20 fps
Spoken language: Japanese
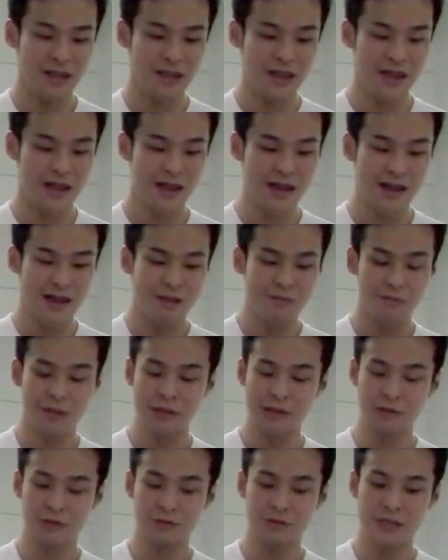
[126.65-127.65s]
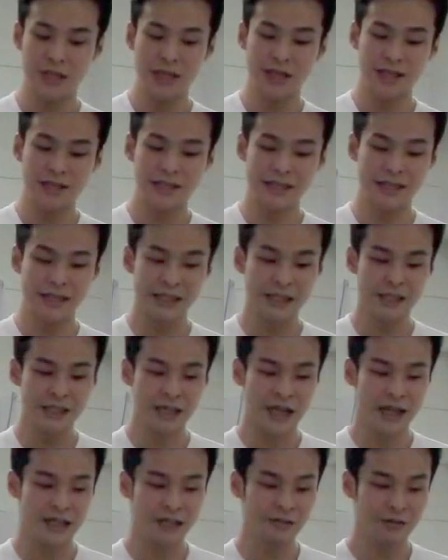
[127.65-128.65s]
でまあ、そこで
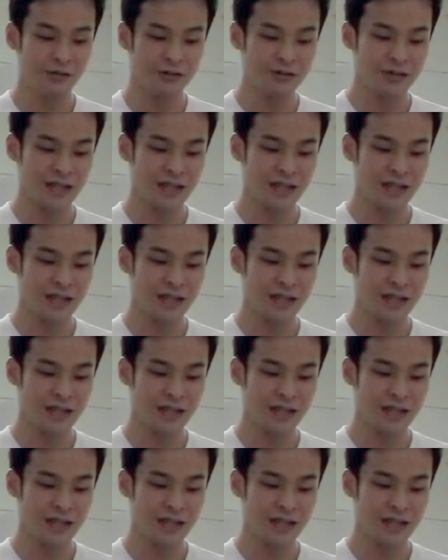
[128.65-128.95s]
ツイッターの